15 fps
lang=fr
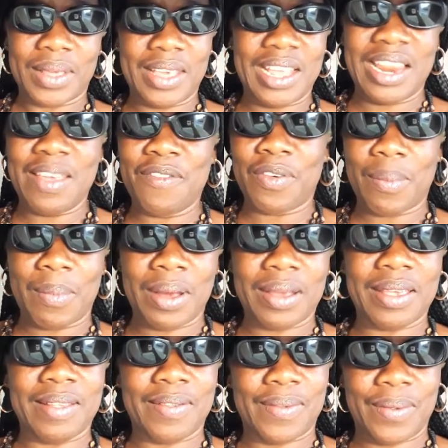Il est vraiment
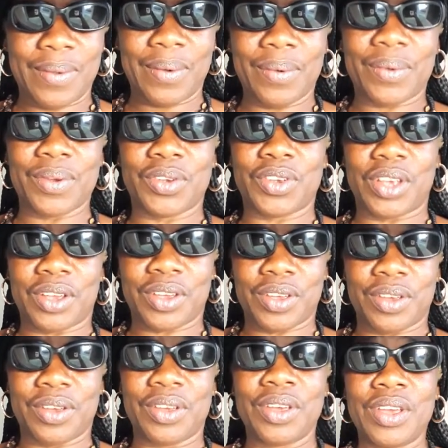question que
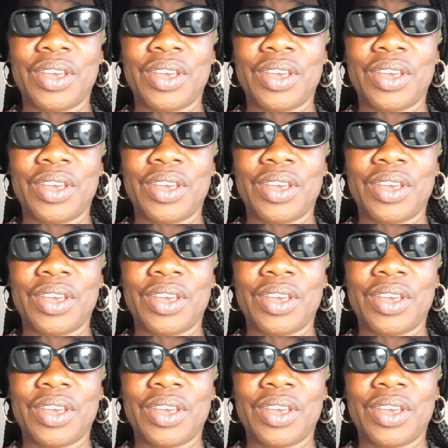chacun,